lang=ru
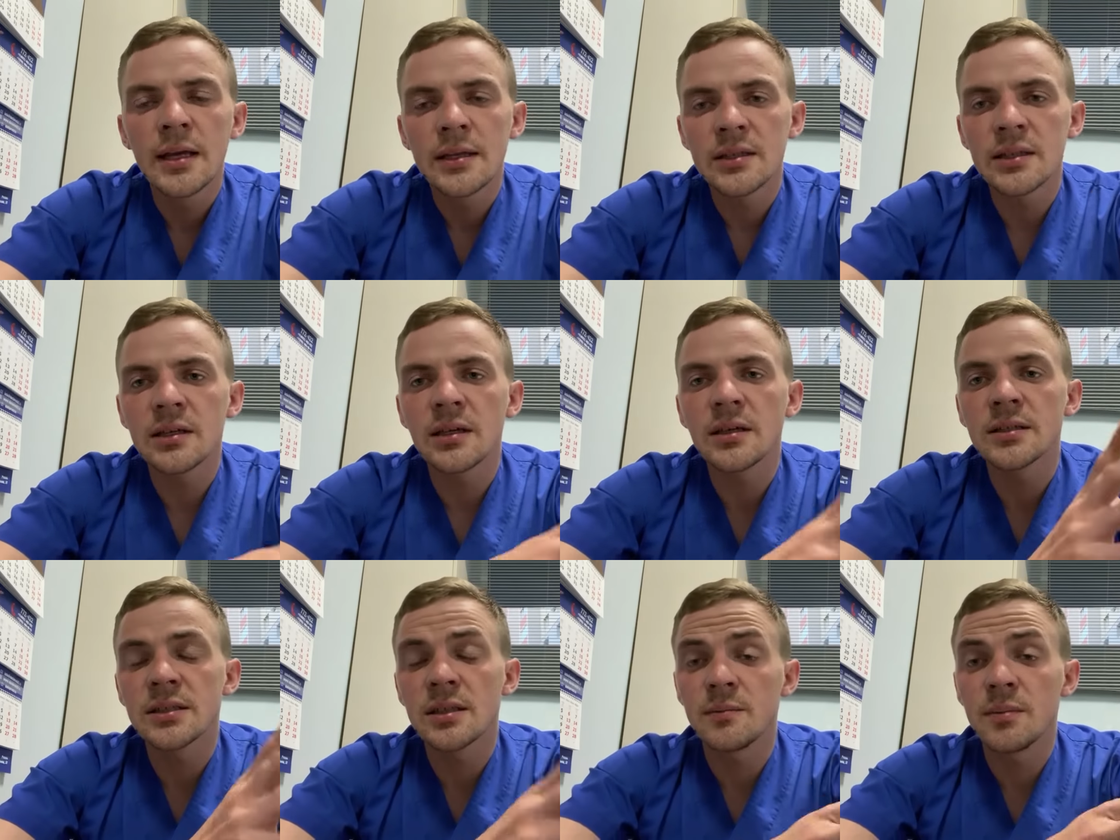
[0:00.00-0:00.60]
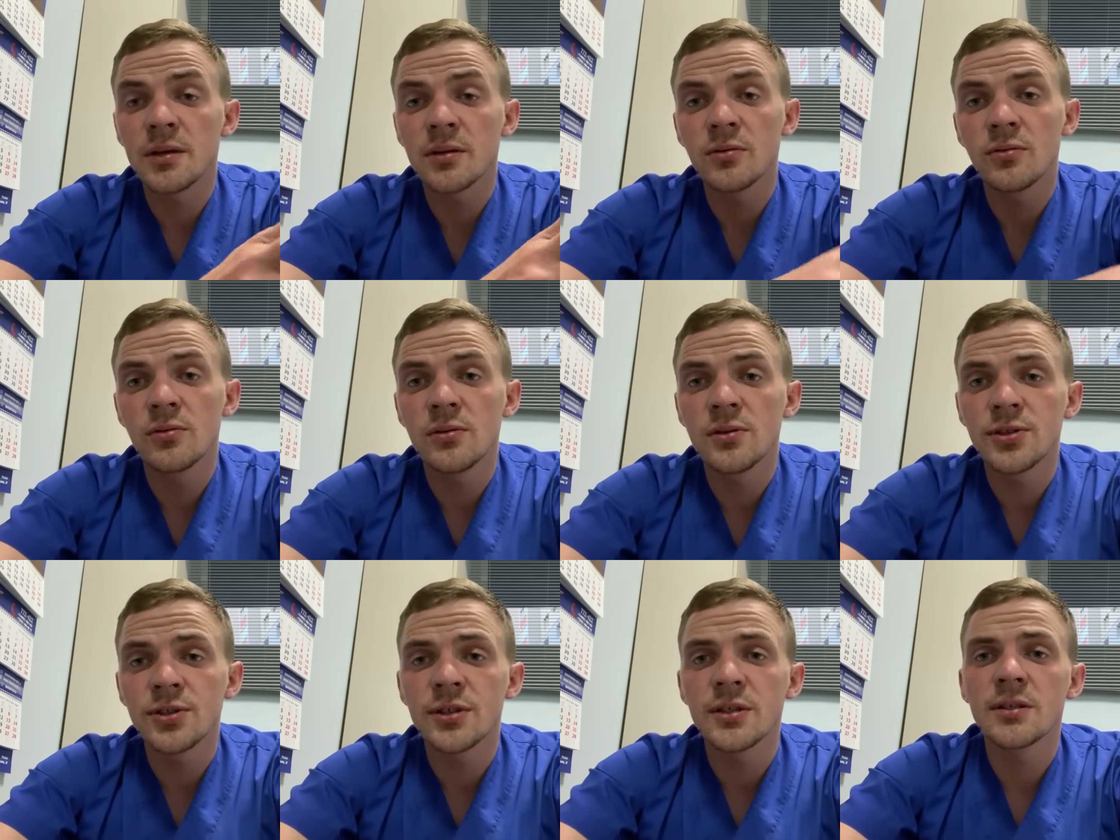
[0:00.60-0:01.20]
Так как собаку
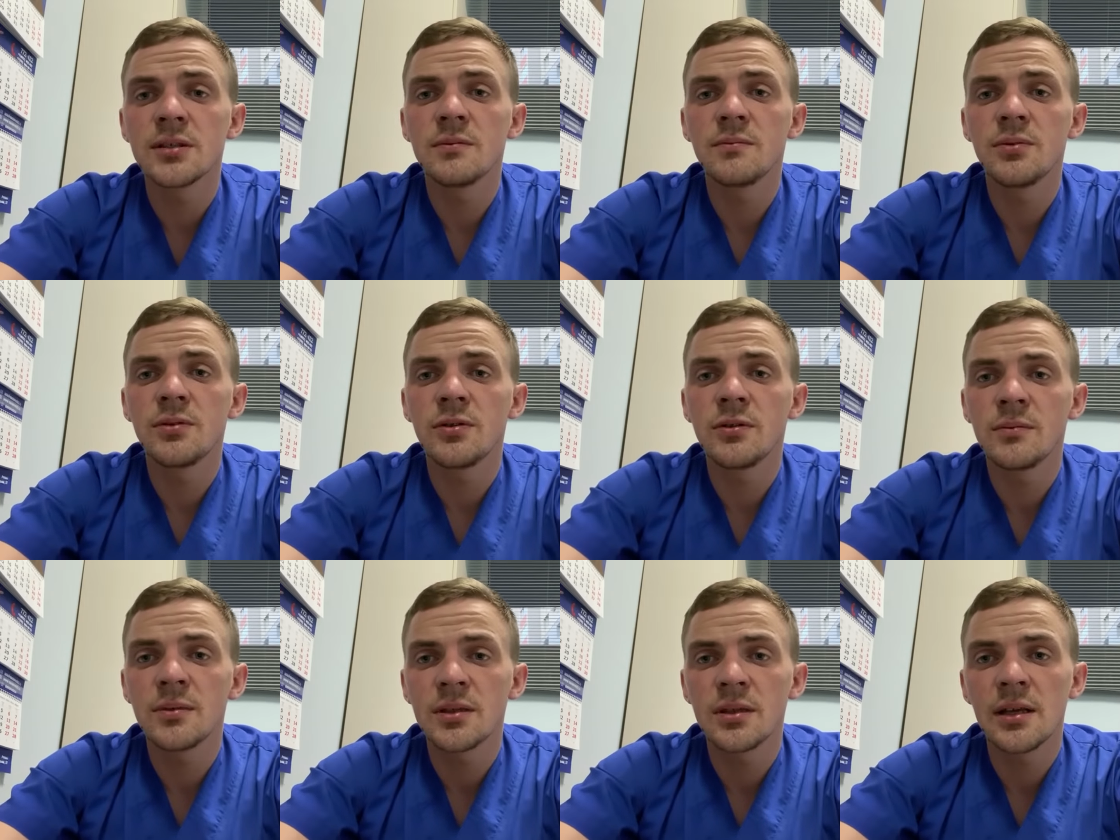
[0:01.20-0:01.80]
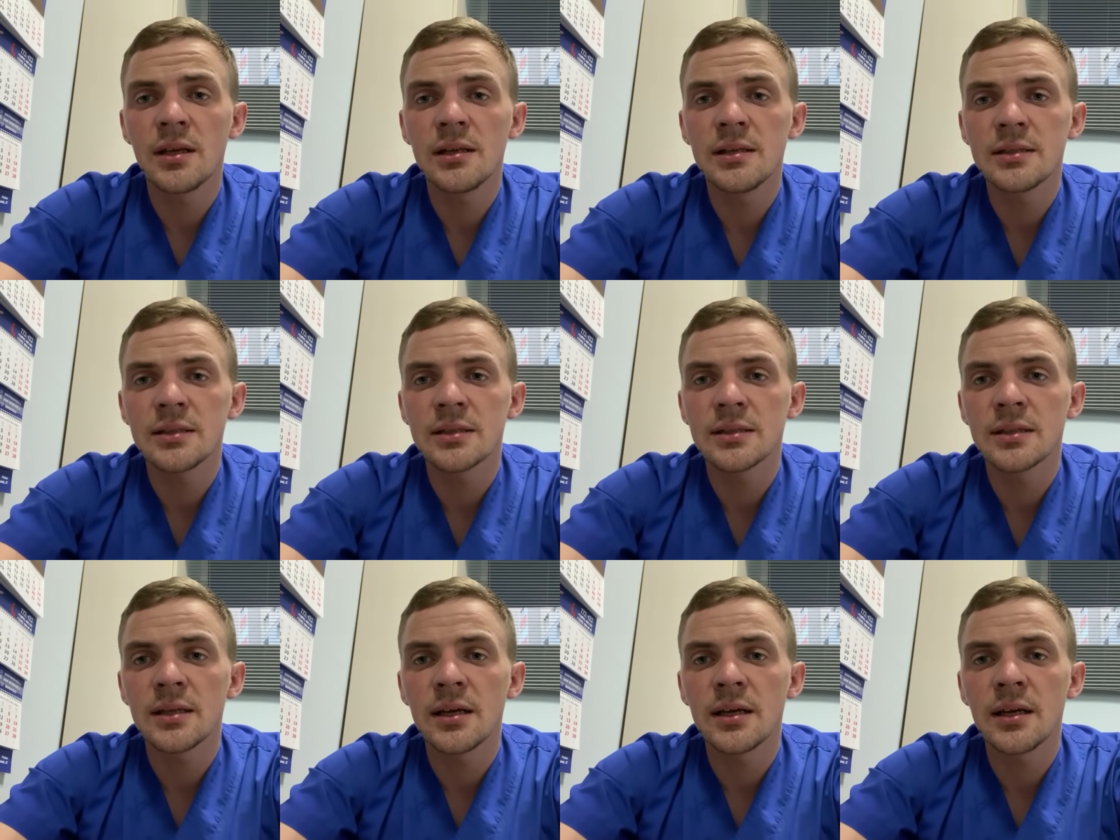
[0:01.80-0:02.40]
уличная, заберем
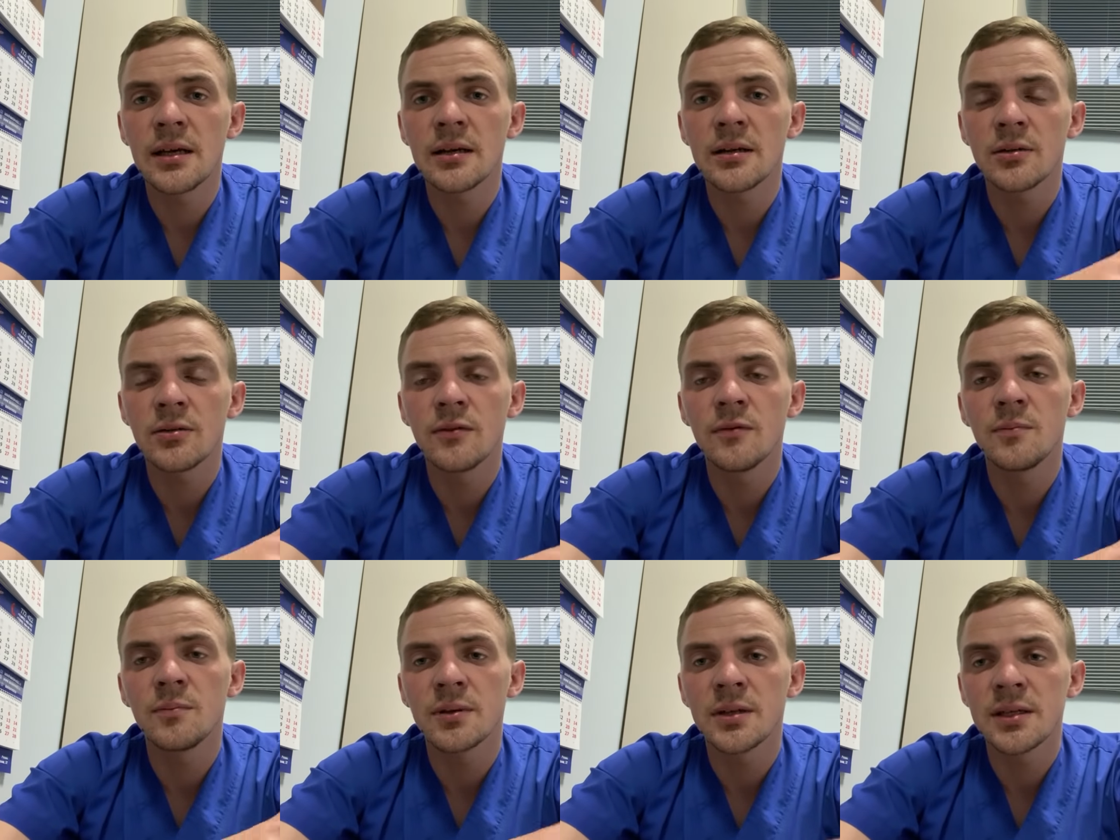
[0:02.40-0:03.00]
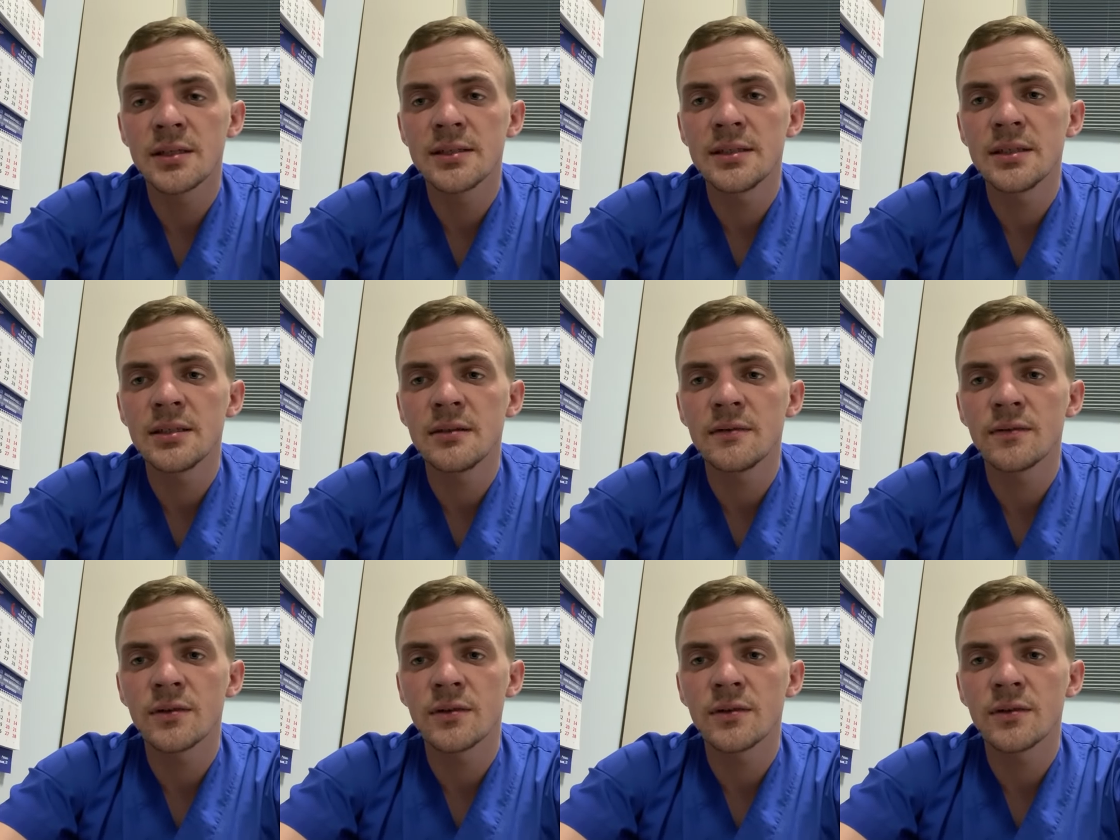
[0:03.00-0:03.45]
анализ на кровопаразитов,